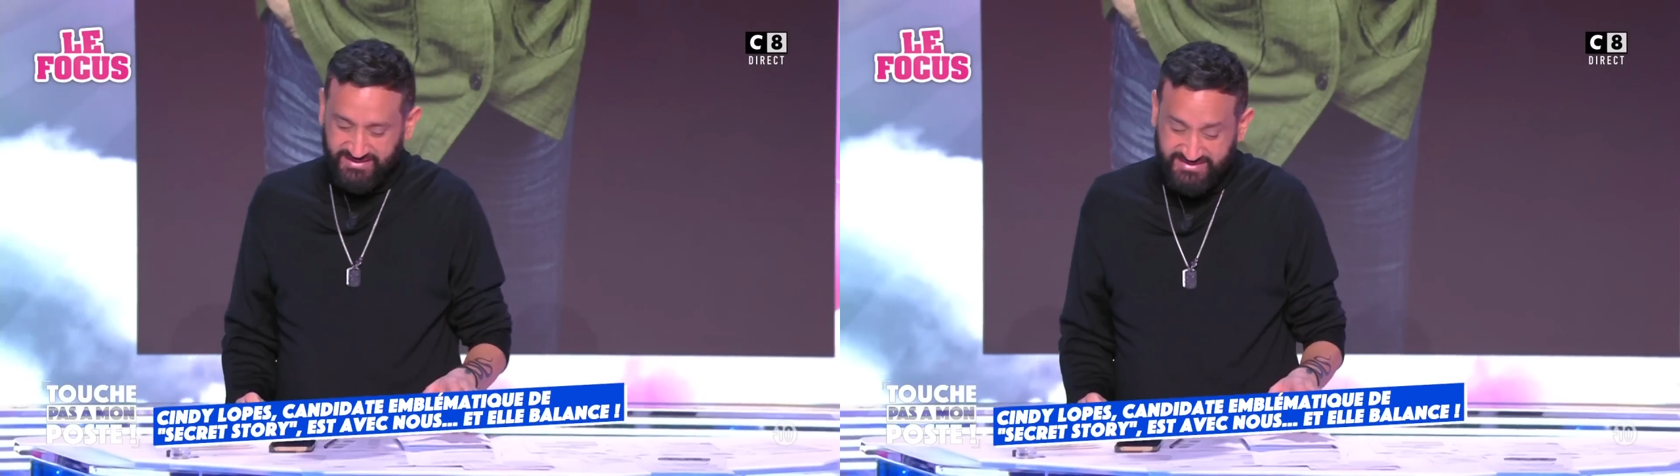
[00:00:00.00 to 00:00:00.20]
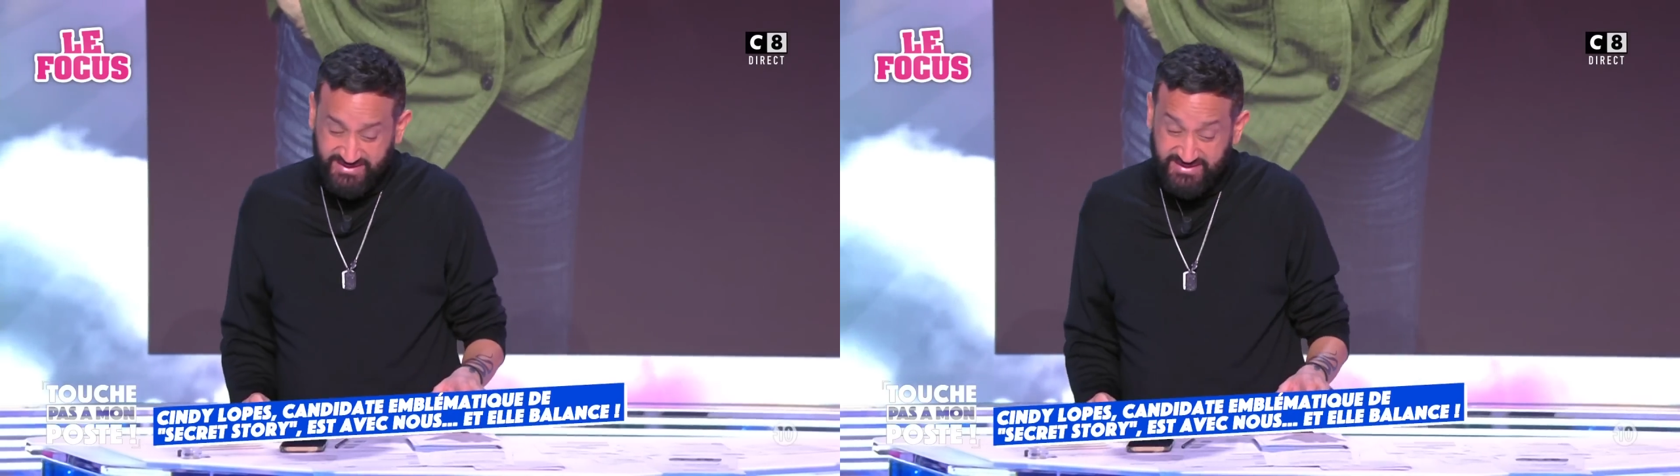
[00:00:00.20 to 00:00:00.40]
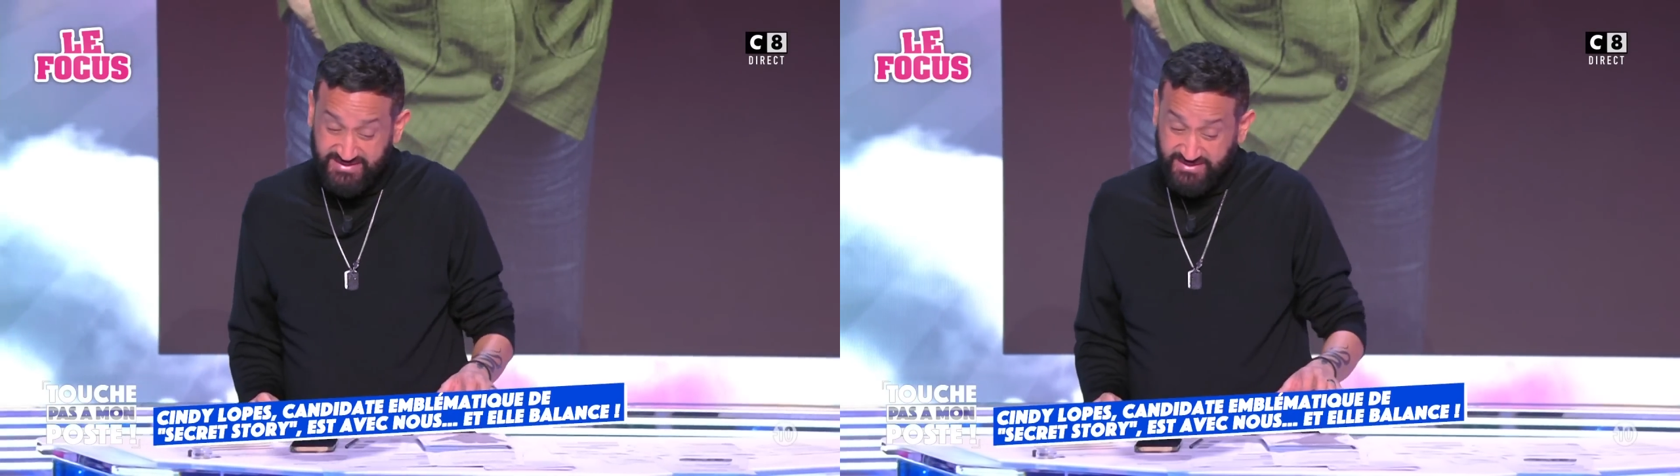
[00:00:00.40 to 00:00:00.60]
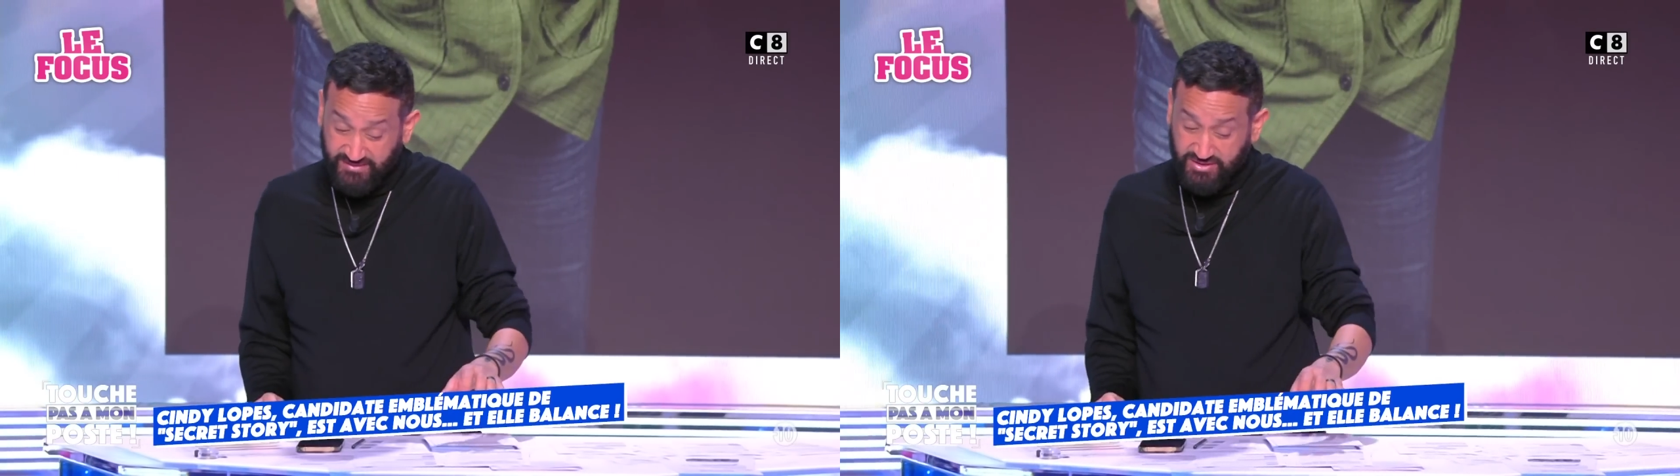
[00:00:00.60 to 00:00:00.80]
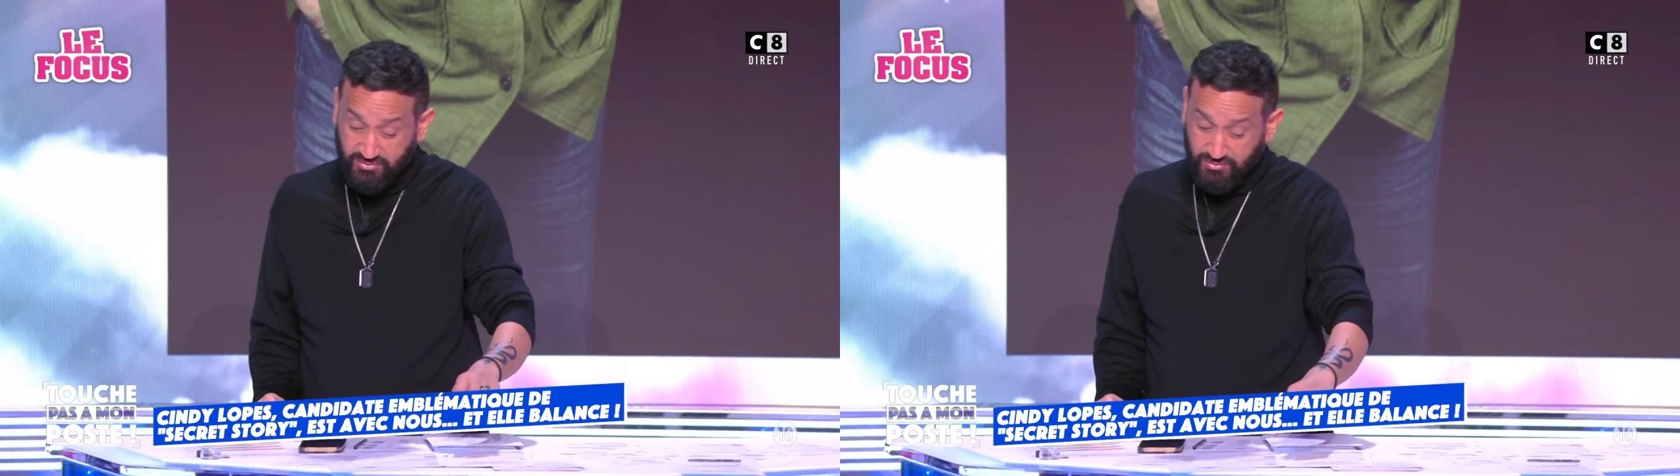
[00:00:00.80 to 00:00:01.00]
Cindy, c'est
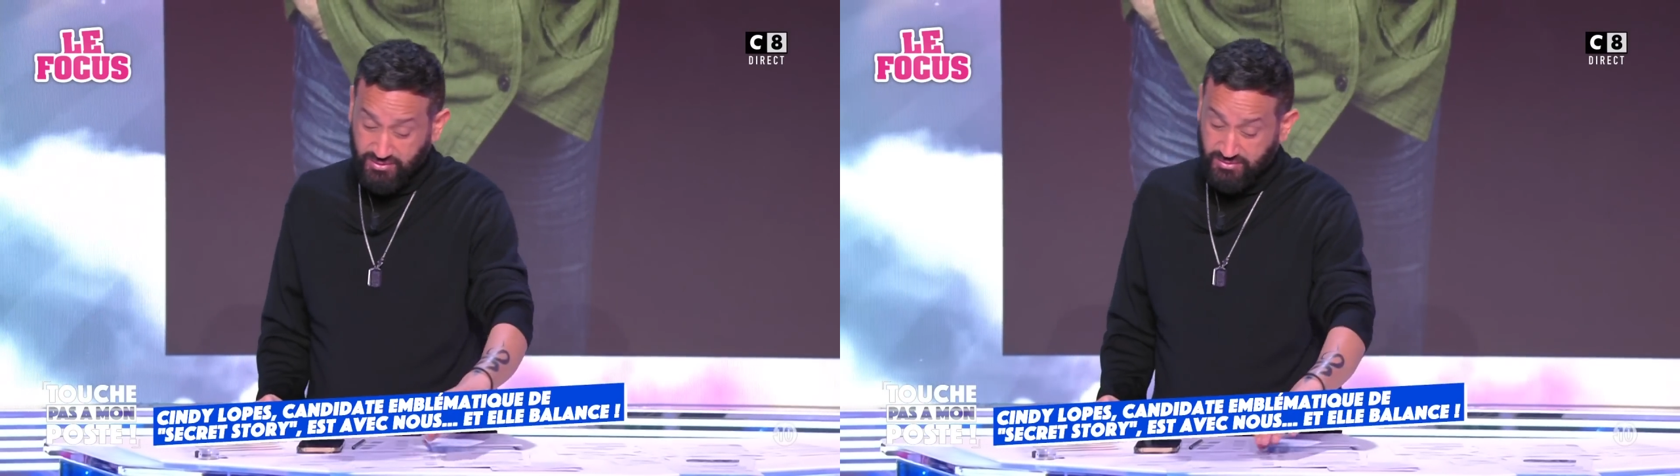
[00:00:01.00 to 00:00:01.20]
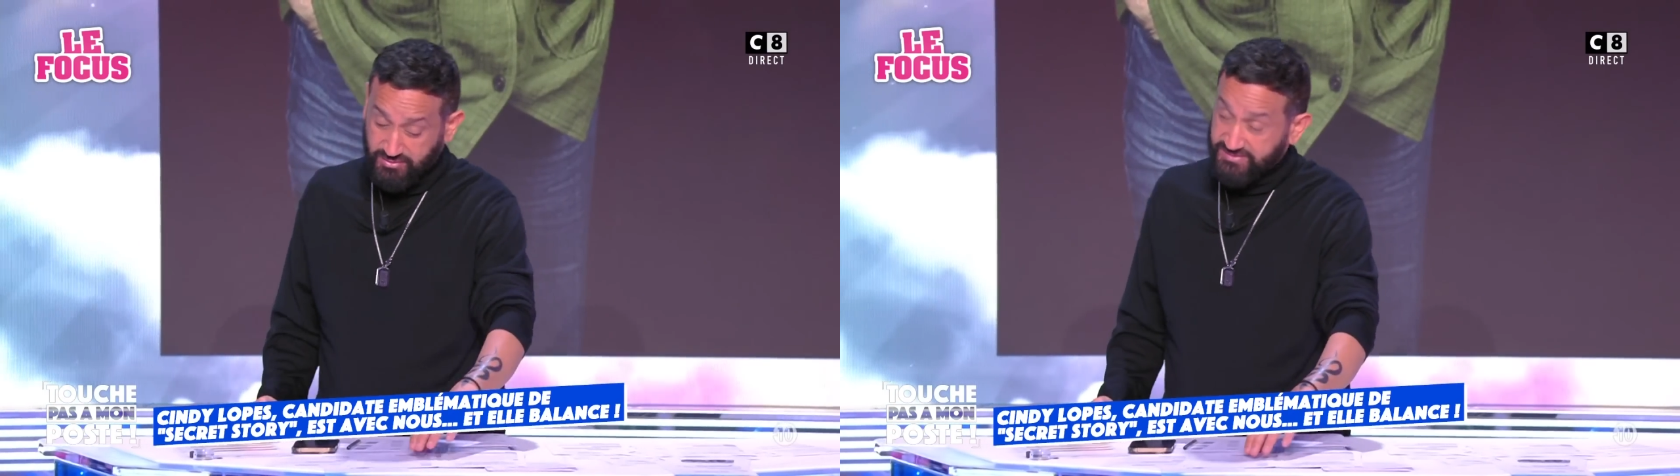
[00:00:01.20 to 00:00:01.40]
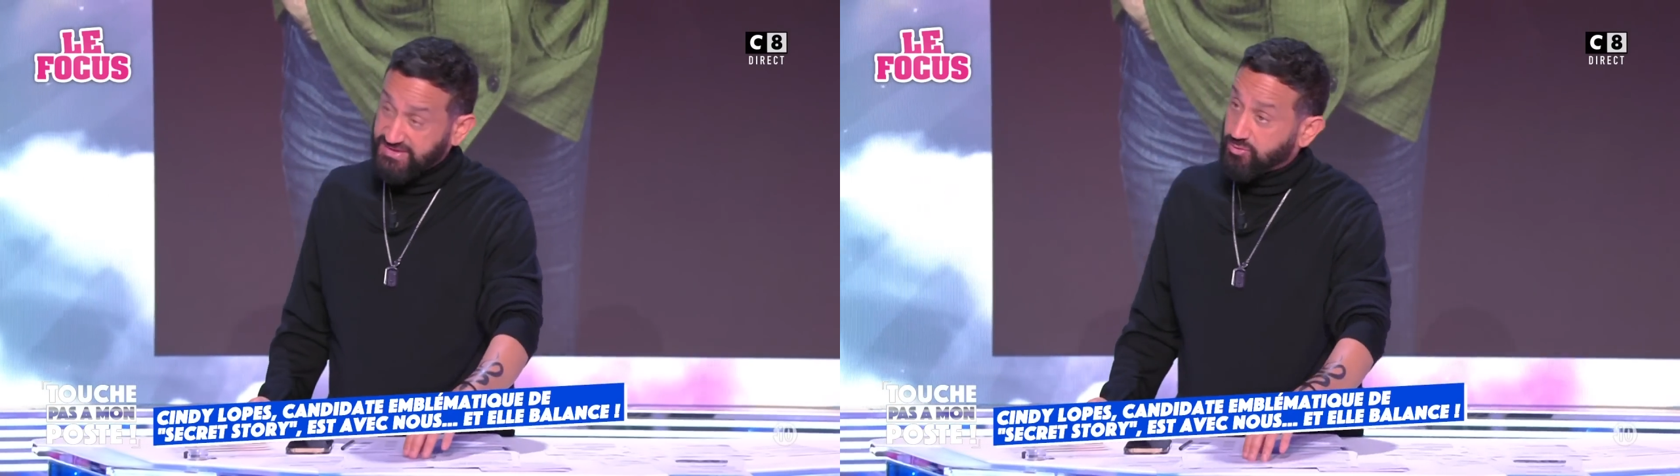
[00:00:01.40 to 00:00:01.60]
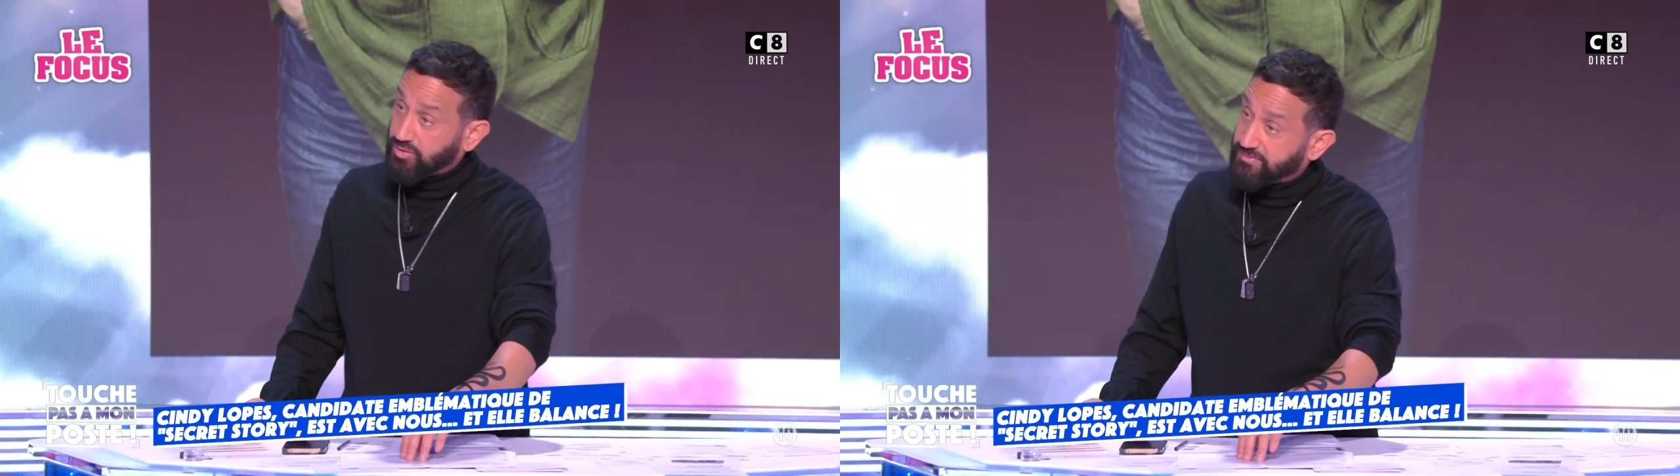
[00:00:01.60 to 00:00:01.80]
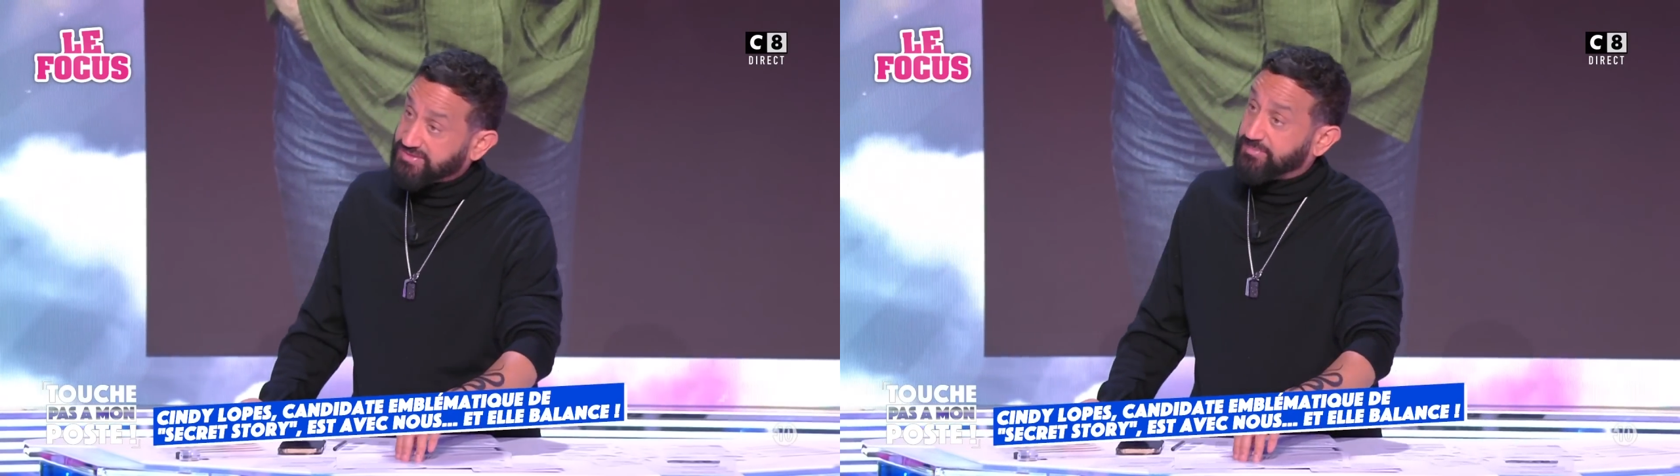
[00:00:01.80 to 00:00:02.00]
vrai que euh, c'est incroyable.